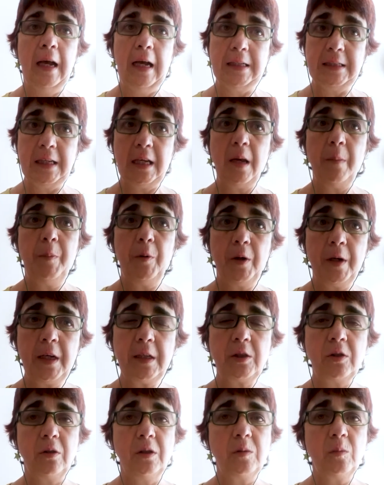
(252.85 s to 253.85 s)
Así que por
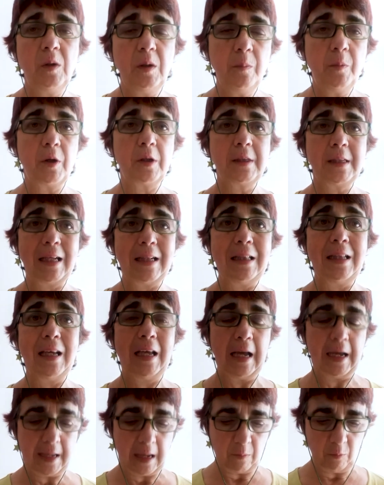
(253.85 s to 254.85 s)
eso es muy importante
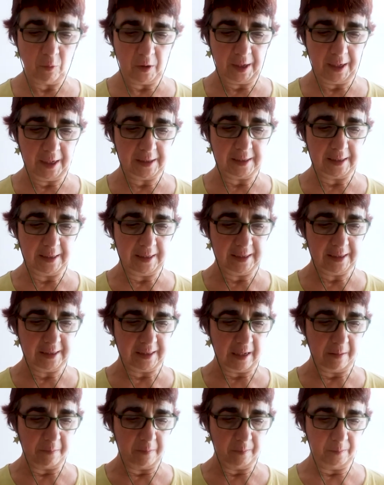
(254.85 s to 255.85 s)
que haya mujeres en
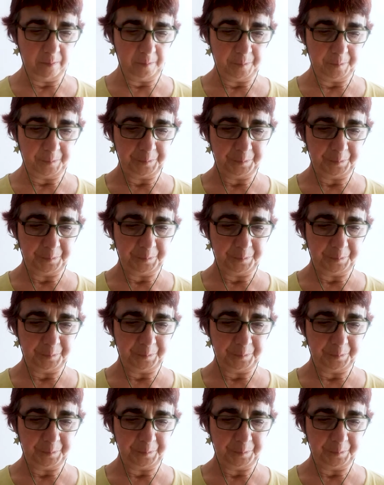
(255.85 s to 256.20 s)
STEM.